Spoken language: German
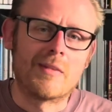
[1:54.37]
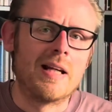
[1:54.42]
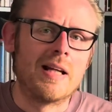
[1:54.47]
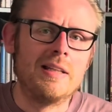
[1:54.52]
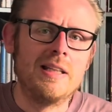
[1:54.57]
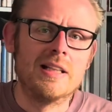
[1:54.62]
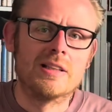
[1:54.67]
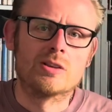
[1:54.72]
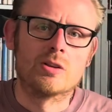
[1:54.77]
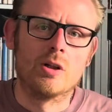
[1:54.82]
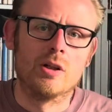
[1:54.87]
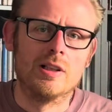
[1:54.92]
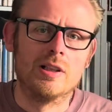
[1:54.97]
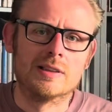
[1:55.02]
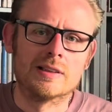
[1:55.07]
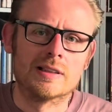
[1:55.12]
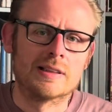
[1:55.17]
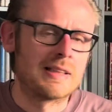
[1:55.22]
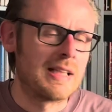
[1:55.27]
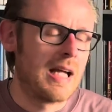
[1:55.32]
nichts
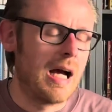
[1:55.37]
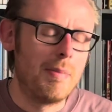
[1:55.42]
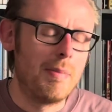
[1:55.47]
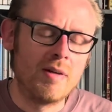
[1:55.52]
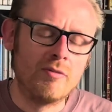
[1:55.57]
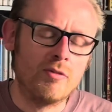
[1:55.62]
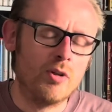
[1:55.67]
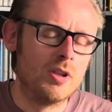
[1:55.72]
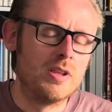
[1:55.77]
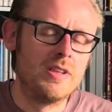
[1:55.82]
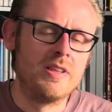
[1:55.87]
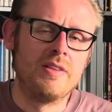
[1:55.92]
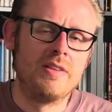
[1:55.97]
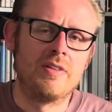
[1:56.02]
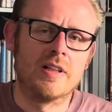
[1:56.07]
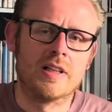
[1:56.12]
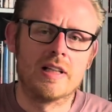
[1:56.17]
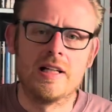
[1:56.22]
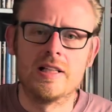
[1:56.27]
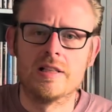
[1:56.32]
Tolles. Kann man wirklich nicht
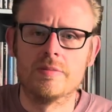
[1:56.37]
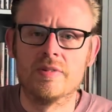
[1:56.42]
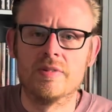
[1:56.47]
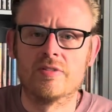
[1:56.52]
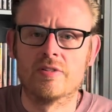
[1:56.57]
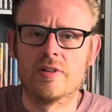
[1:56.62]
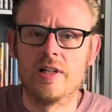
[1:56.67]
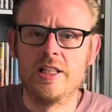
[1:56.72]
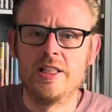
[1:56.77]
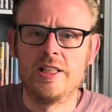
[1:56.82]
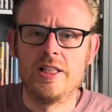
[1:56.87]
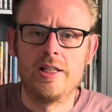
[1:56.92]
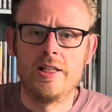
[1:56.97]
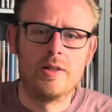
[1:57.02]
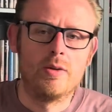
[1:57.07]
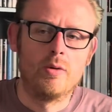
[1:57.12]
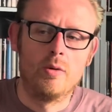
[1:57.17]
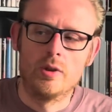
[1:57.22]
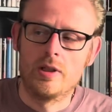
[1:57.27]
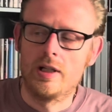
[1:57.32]
vergleichen mit Friday
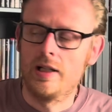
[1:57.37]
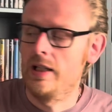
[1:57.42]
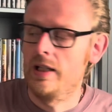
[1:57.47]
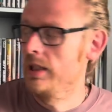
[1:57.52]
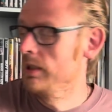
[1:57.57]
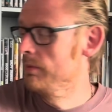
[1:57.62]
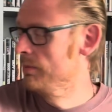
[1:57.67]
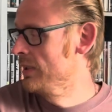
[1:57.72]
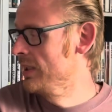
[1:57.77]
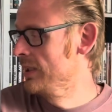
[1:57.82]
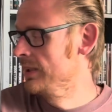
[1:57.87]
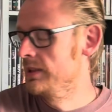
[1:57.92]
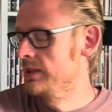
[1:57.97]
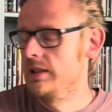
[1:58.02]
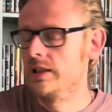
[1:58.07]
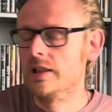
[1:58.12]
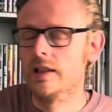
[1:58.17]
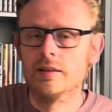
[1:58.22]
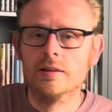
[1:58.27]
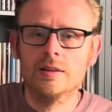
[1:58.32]
oder eben halt
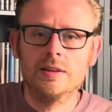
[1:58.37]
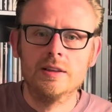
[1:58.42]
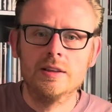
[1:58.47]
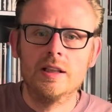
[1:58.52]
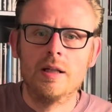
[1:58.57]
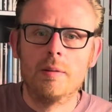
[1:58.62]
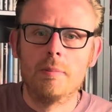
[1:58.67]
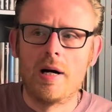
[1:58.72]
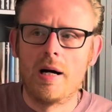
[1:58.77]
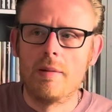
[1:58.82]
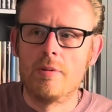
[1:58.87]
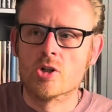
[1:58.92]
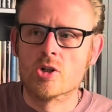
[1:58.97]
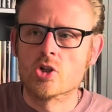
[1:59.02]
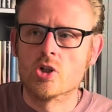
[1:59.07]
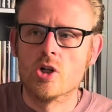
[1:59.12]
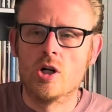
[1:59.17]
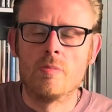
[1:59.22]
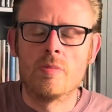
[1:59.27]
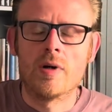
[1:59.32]
hier
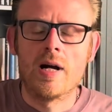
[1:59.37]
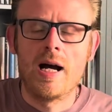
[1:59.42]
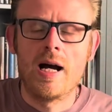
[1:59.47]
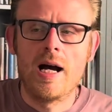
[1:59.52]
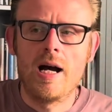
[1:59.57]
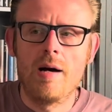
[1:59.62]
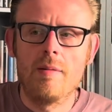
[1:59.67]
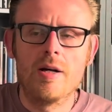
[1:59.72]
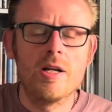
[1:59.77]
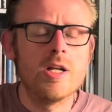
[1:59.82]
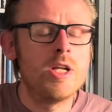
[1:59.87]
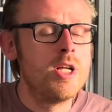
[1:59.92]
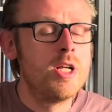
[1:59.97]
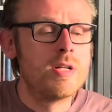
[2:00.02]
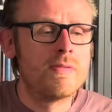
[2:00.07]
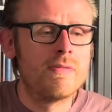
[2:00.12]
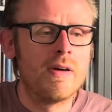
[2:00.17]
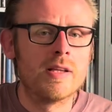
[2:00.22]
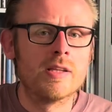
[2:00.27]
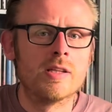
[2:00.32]
Barbershop. Aber
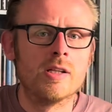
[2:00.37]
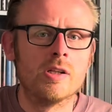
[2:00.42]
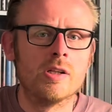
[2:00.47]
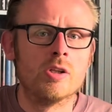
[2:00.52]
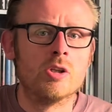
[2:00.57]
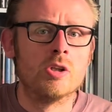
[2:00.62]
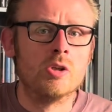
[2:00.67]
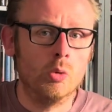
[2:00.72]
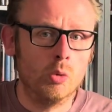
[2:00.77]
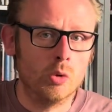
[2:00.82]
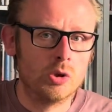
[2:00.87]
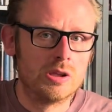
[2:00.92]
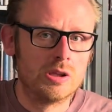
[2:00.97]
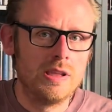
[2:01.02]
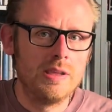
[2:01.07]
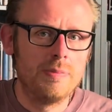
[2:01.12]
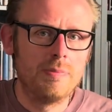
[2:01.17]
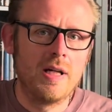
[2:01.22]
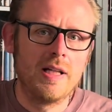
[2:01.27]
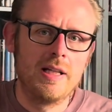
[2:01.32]
ich fand den
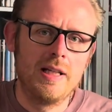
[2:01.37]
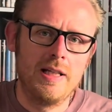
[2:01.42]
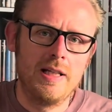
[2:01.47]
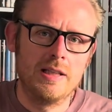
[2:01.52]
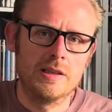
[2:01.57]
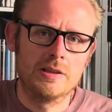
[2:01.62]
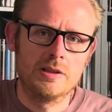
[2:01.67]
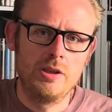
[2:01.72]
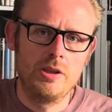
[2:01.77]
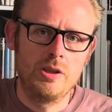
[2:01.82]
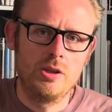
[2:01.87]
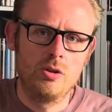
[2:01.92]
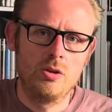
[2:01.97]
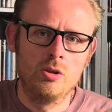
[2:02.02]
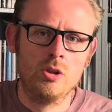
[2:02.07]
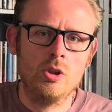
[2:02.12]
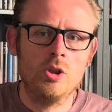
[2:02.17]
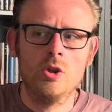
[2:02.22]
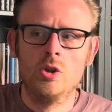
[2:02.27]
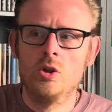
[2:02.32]
lustig bei der
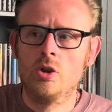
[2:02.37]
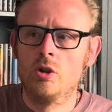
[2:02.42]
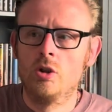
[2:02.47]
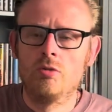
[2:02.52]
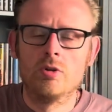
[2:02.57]
Erstrichtung. und